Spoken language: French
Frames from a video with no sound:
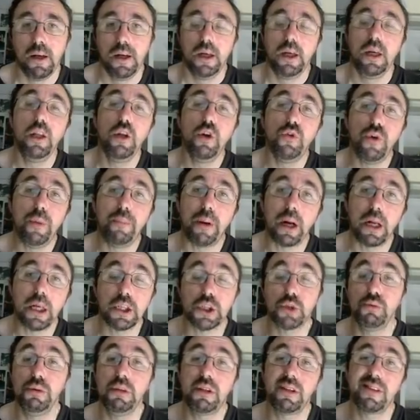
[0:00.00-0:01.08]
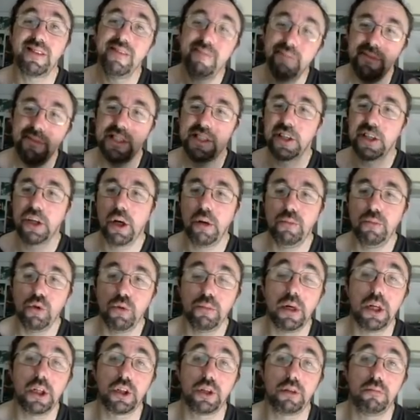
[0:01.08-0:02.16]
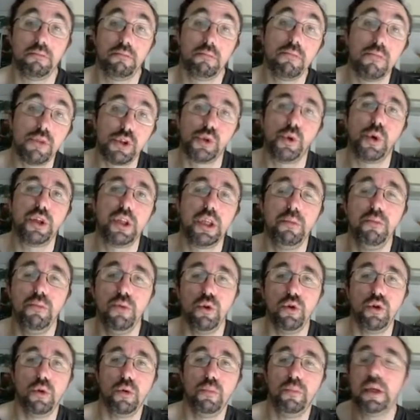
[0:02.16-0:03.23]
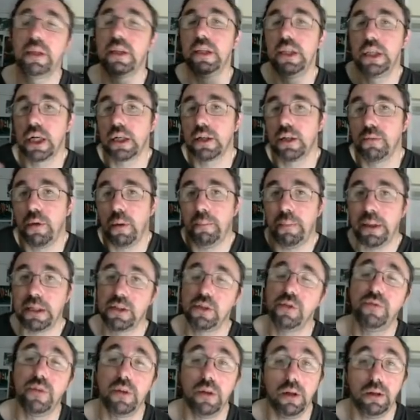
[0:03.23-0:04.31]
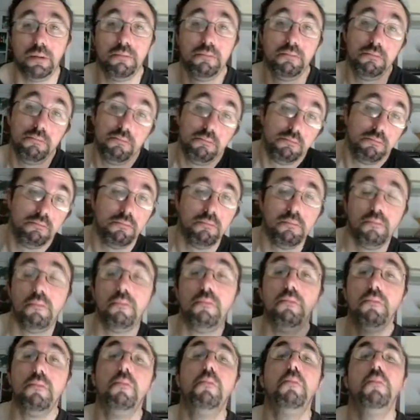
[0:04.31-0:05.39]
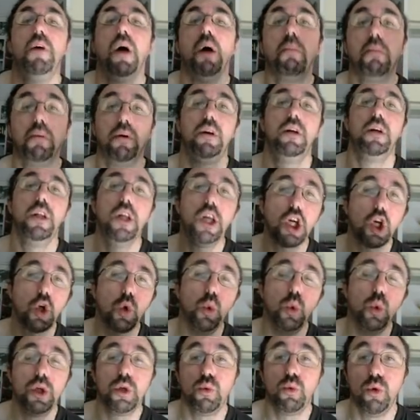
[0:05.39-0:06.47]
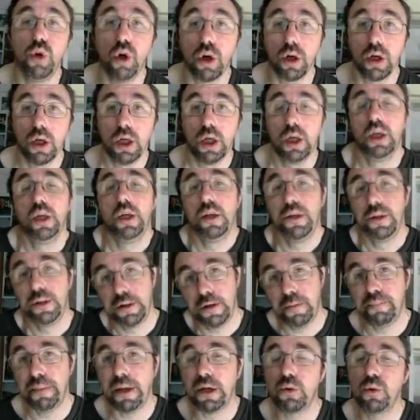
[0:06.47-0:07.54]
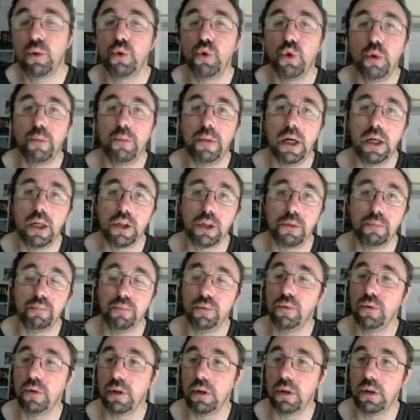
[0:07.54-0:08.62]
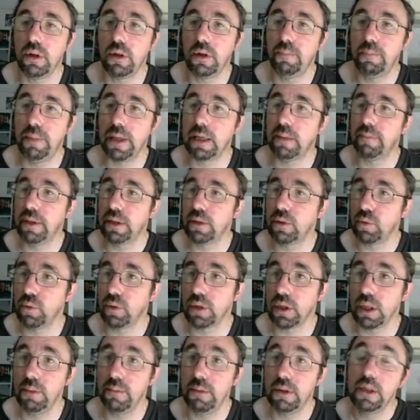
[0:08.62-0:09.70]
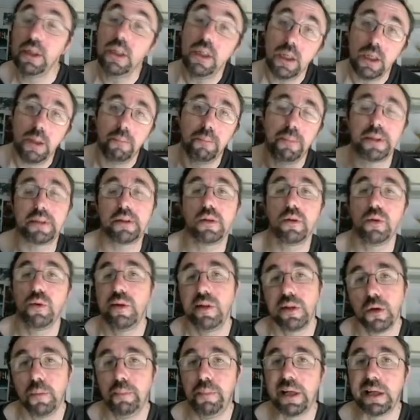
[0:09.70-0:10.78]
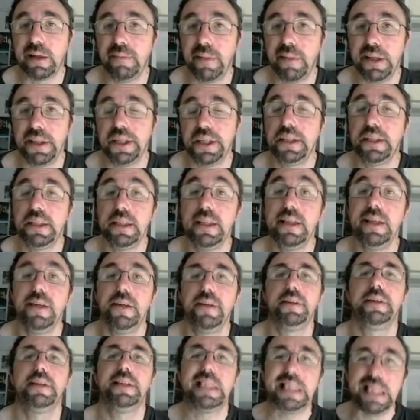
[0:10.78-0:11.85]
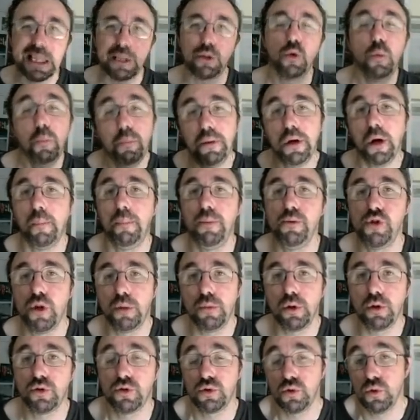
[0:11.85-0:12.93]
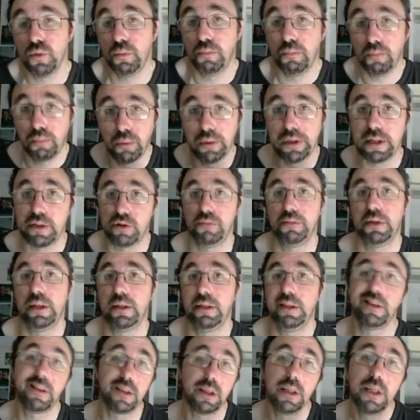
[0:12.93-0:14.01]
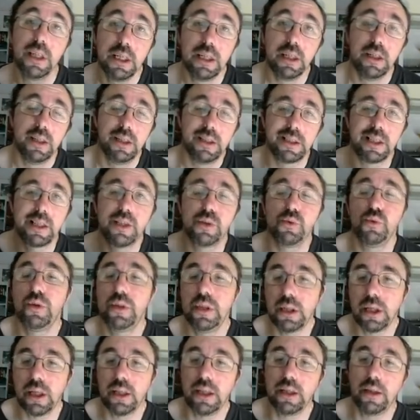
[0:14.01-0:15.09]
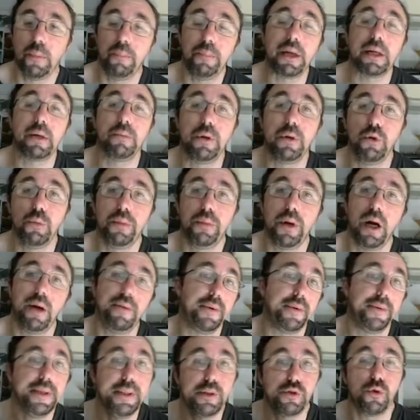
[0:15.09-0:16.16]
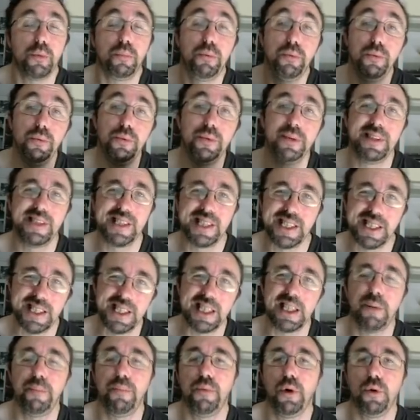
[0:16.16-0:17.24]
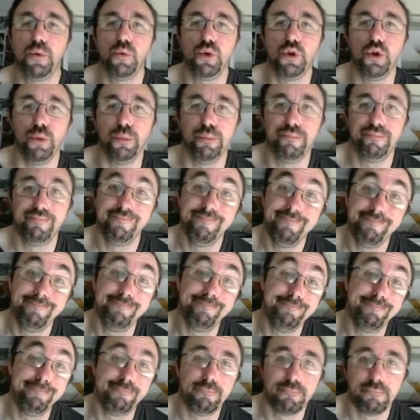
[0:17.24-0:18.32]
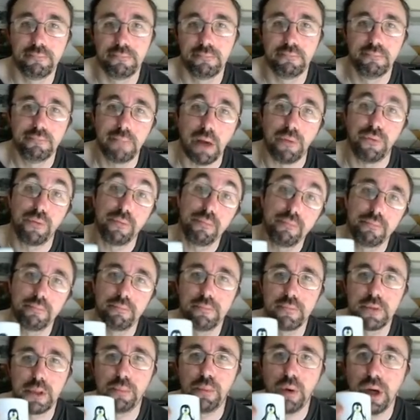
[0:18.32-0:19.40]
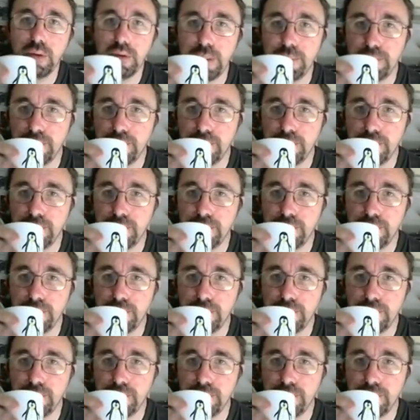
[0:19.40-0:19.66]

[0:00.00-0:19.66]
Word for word: Il le fait par la suite, mais c'est quand même dommage. Ça aurait été mieux de mettre directement base de vol. Mais après, les coups, les douleurs. C'est par contre dommage pour euh, Pac-Man Contrib, parce que donné que Pac-Man a été découpé en plusieurs morceaux pour des raisons pratiques, certains outils qui étaient dans Pac-Man auparavant n'y sont plus, c'est un peu ennuyeux. Bref, ça paraît.